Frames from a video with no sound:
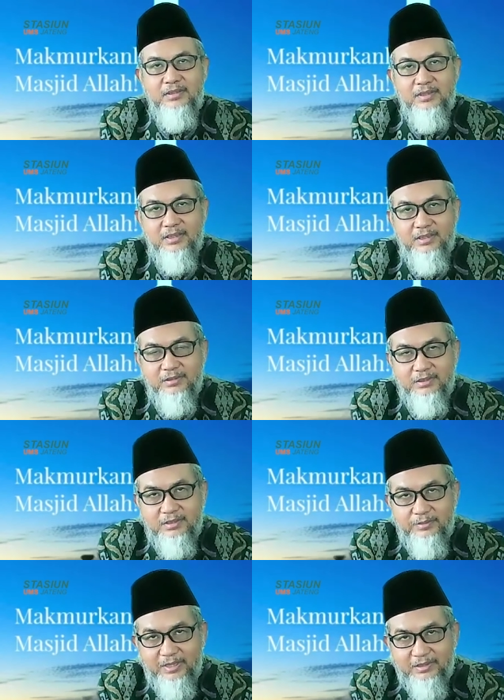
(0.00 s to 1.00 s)
dan
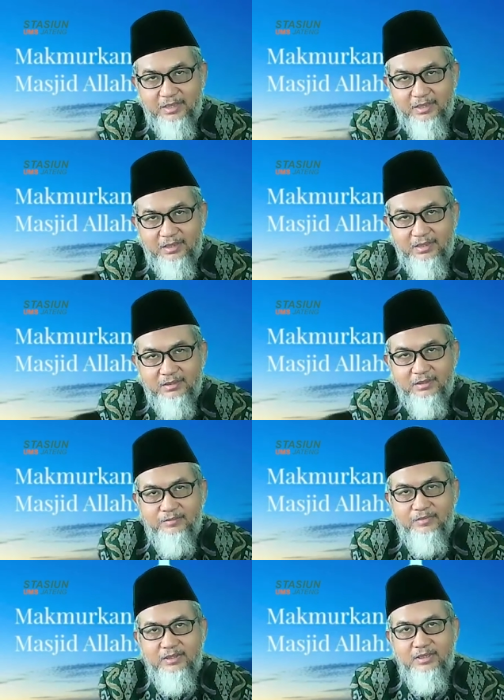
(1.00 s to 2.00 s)
dibatalkan,
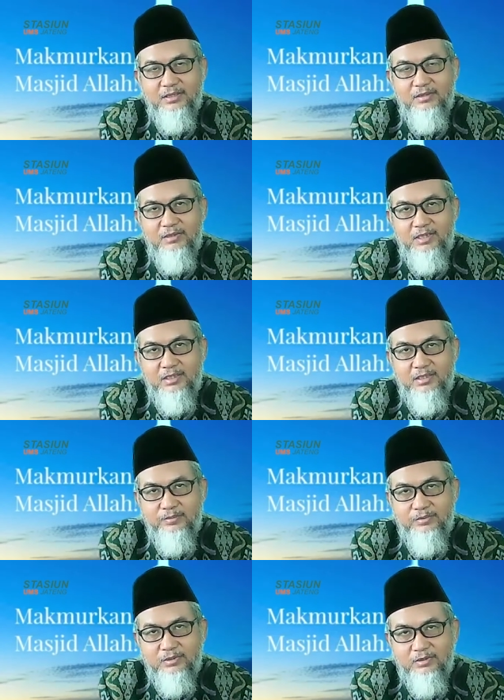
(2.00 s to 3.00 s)
kemudian
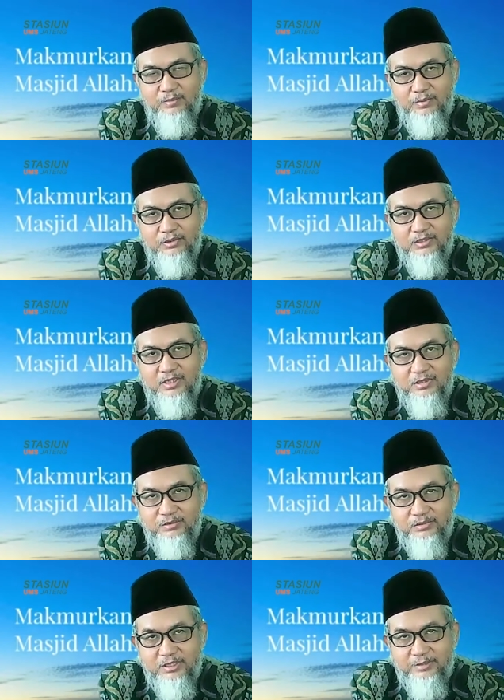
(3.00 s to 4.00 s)
2021
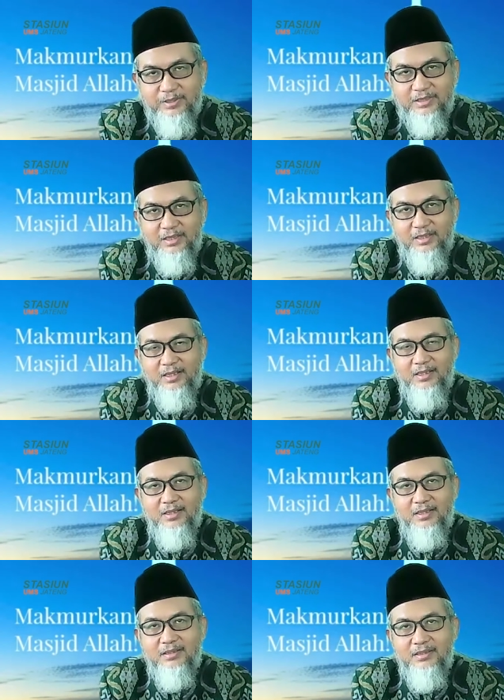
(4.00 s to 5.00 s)
dibatalkan
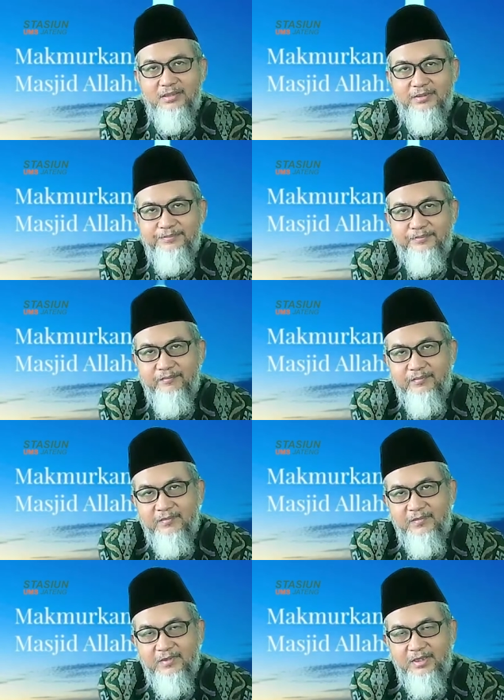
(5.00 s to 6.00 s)
lagi.
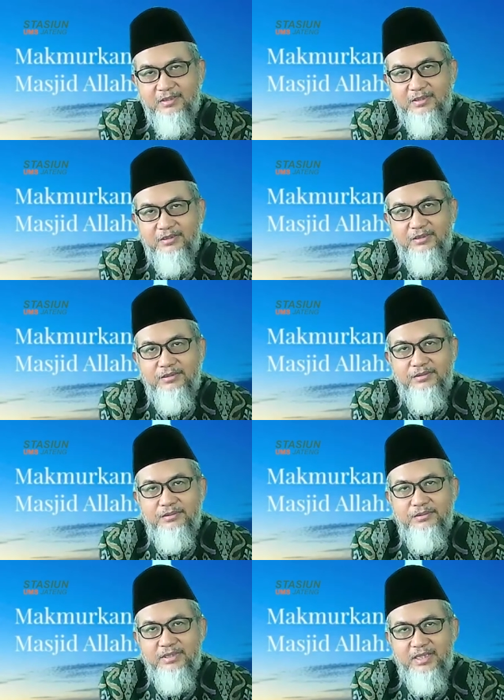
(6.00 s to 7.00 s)

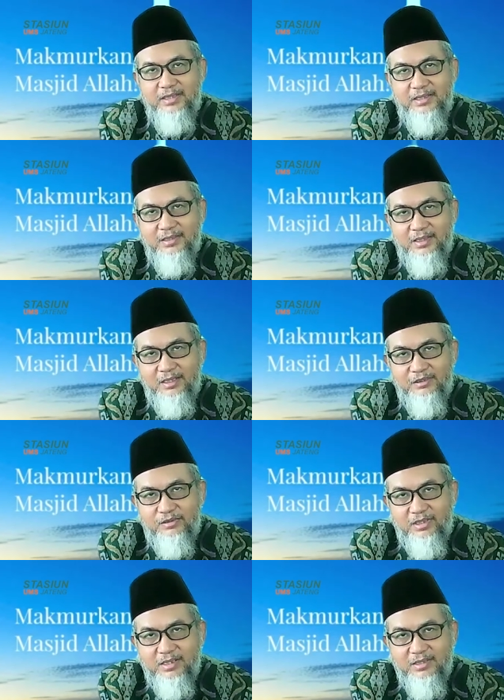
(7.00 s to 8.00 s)
Tentu yang kita
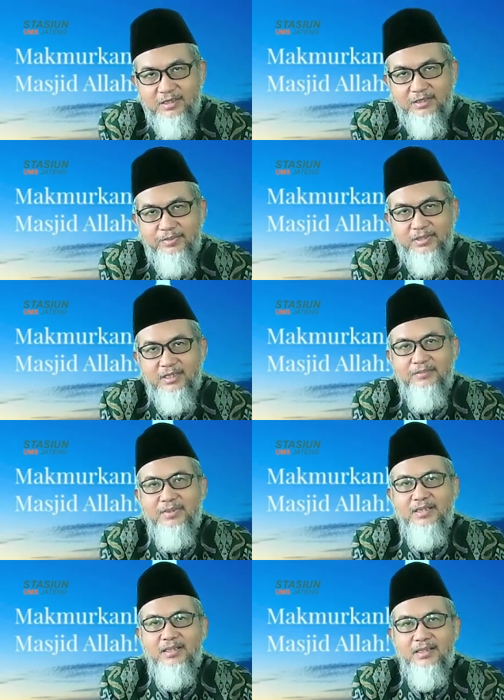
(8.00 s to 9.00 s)
lakukan yang
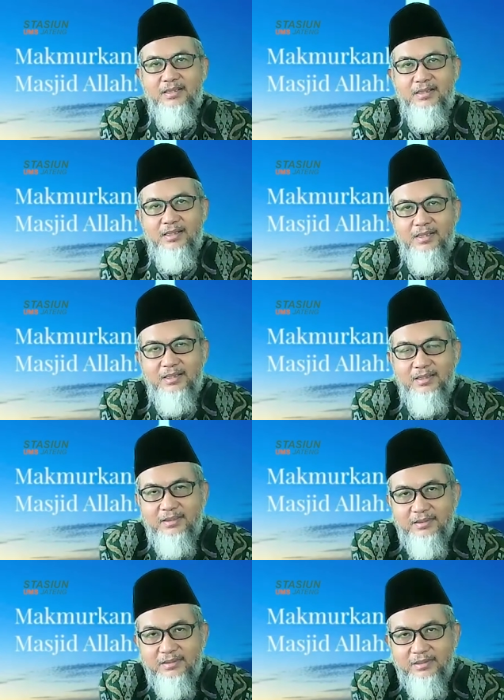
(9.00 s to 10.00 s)
pertama adalah
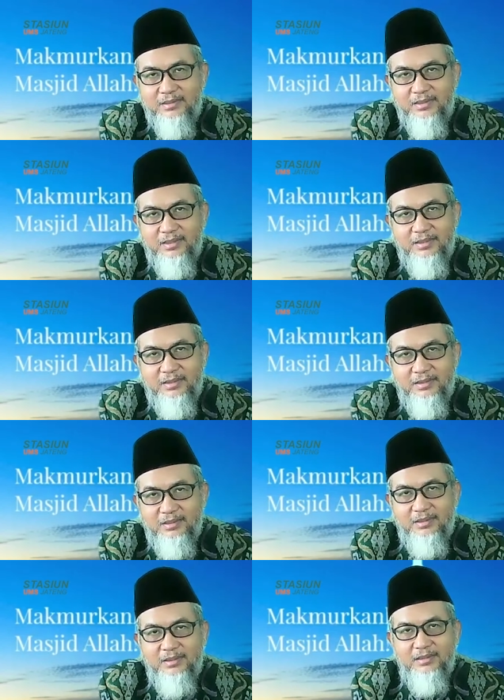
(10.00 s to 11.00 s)
kita
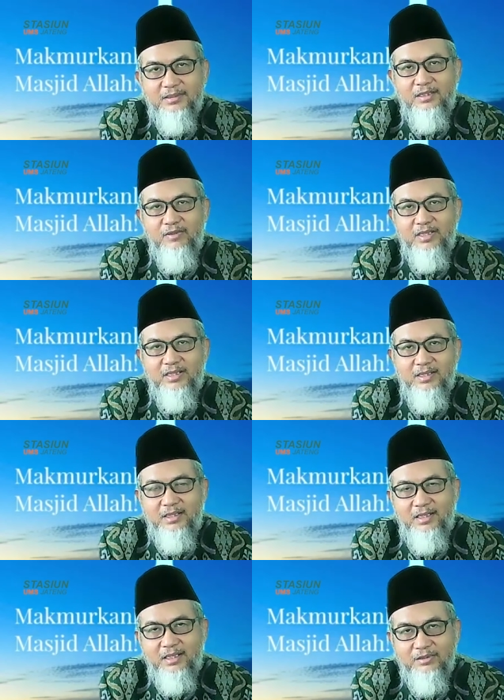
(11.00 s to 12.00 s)

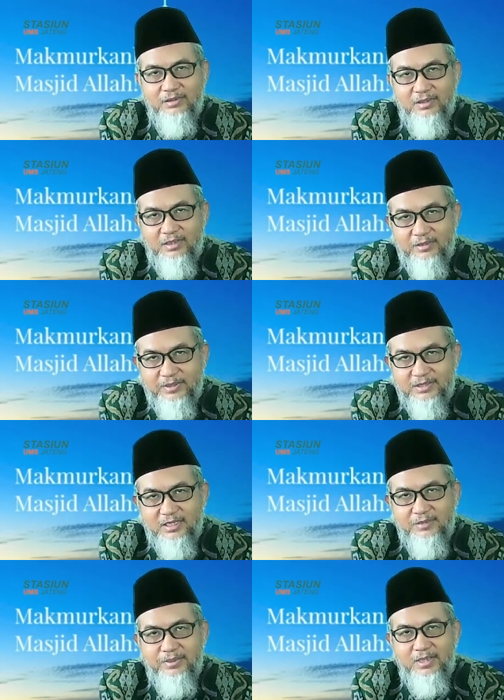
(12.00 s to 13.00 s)
tawakal Allah,
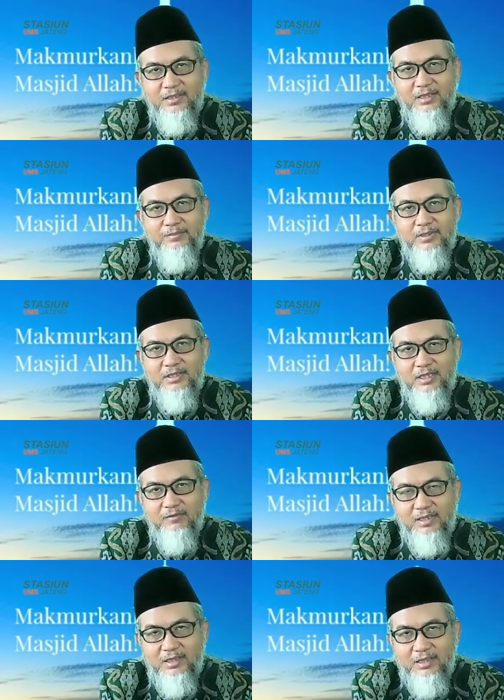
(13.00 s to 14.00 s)
bersabar dan
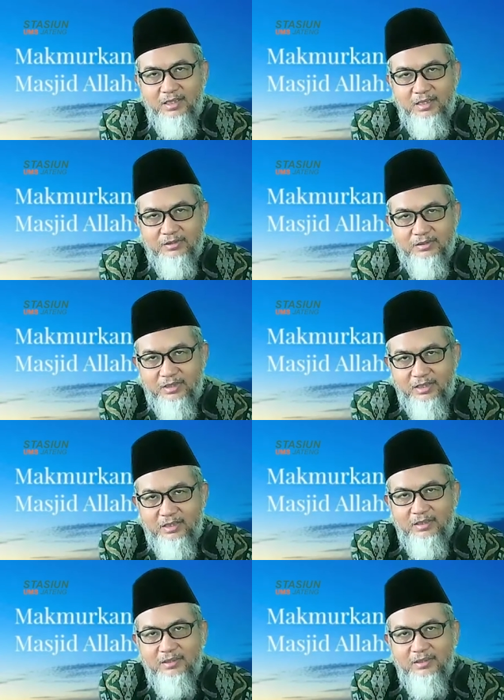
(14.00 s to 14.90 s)
bertawakal Allah.